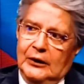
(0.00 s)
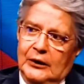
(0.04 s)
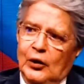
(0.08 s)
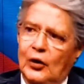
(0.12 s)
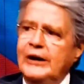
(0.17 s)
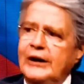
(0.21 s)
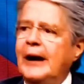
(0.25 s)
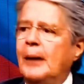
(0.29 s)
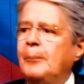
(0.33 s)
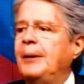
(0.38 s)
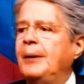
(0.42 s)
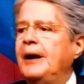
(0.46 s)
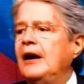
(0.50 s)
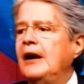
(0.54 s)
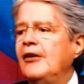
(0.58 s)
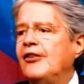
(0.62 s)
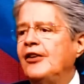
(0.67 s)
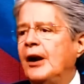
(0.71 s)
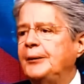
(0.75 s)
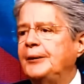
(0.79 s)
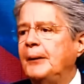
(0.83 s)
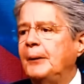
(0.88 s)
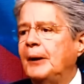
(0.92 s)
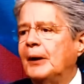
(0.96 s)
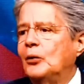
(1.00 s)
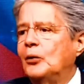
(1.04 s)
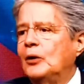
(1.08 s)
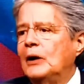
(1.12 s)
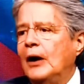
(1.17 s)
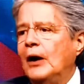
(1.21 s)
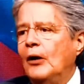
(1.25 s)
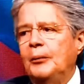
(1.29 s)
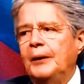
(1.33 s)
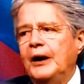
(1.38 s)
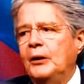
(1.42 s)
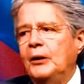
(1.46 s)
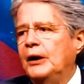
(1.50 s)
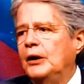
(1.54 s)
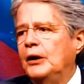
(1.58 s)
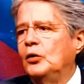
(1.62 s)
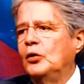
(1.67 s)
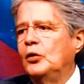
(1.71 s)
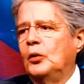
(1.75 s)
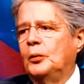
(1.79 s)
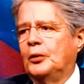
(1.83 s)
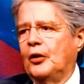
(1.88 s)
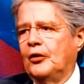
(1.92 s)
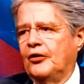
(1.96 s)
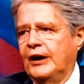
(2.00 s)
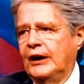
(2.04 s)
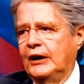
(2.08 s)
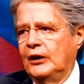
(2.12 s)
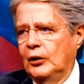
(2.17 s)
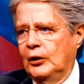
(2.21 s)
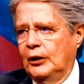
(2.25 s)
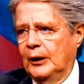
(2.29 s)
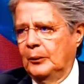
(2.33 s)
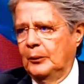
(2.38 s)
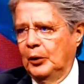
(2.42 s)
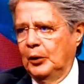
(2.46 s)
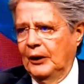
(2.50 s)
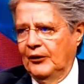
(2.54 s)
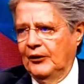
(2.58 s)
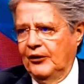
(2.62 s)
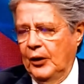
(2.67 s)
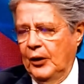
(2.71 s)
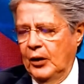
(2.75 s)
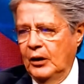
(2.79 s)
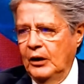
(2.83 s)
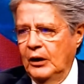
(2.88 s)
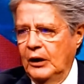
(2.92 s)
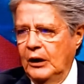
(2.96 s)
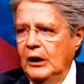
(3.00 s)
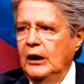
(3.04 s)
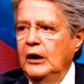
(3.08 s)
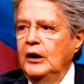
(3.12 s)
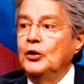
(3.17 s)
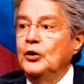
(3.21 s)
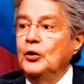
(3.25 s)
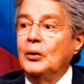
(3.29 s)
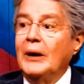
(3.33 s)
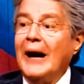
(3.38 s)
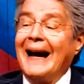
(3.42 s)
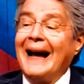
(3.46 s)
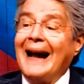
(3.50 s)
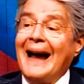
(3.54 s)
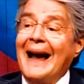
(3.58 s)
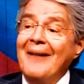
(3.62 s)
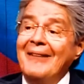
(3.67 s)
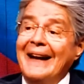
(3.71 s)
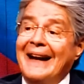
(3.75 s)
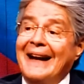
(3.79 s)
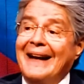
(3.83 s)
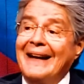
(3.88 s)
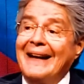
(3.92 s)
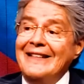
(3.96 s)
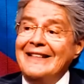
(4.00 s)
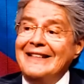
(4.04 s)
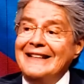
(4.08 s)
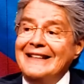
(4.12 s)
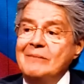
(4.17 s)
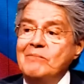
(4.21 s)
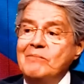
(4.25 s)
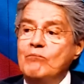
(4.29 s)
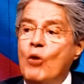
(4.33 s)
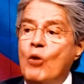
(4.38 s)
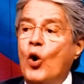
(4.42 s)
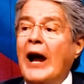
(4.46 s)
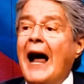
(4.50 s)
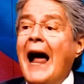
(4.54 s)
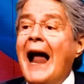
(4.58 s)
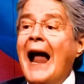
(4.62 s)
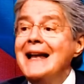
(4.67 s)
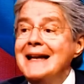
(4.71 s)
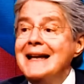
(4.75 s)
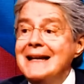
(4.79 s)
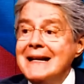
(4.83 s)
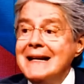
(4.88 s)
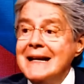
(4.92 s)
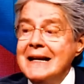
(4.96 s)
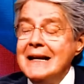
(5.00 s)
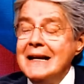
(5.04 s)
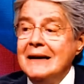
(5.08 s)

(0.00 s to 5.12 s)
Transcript: donde apenas se había vacunado menos del 1% de la población y una grave crisis moral.